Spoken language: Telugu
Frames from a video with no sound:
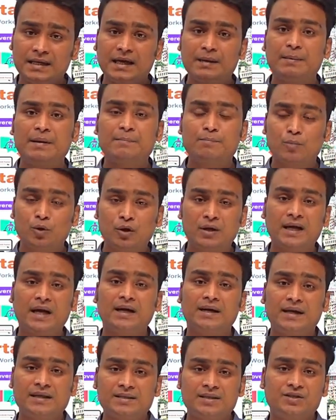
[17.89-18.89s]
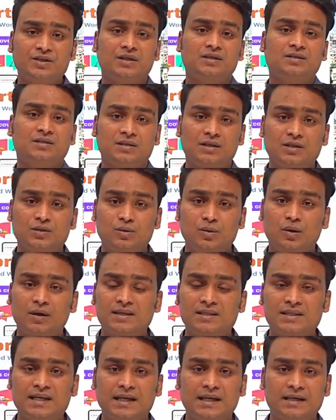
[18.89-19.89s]
ఏమేమి ముఖ్య డెసిషన్స్
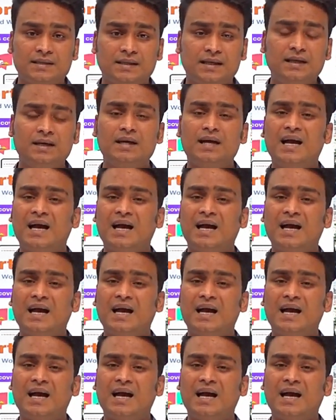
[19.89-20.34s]
తీసుకోవడం జరిగింది